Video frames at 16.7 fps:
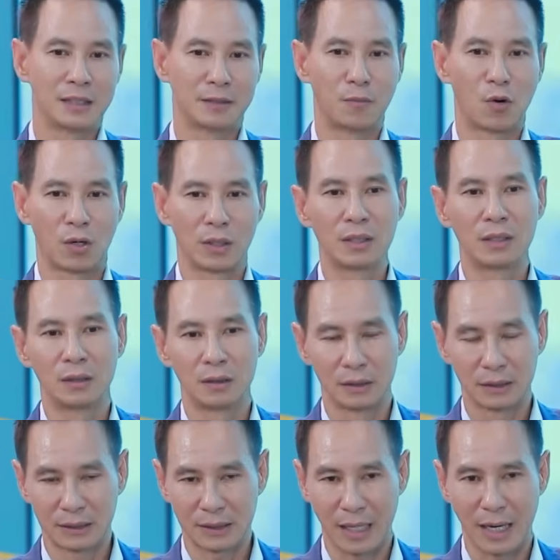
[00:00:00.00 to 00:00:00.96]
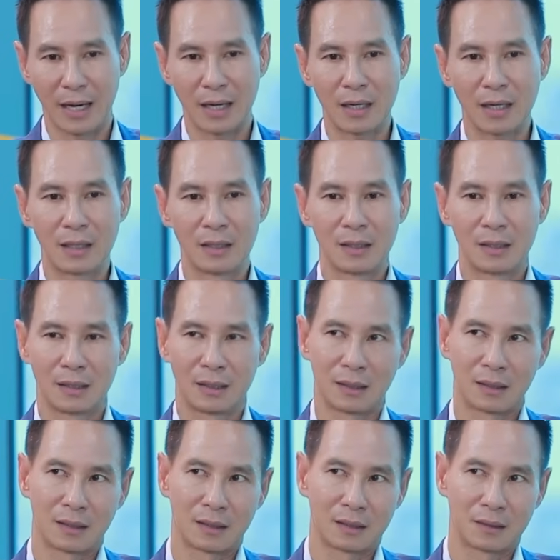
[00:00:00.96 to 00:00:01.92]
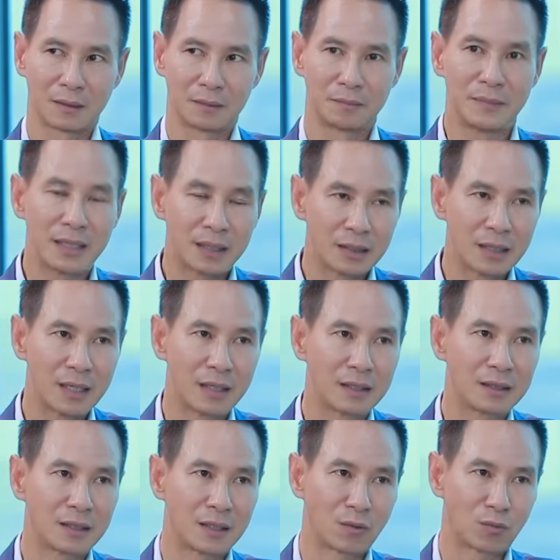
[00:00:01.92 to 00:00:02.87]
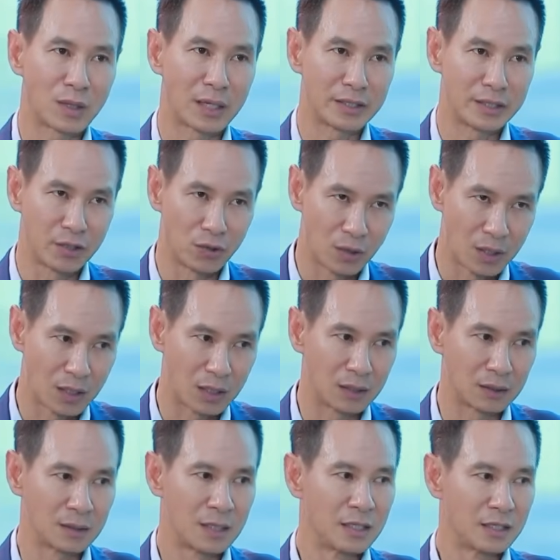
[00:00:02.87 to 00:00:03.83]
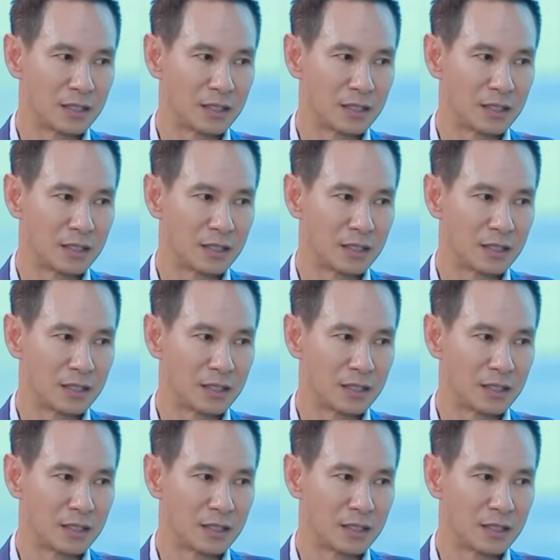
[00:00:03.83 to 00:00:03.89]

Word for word: thì mọi người sẽ uh, biết đến Long Lanh nhiều hơn.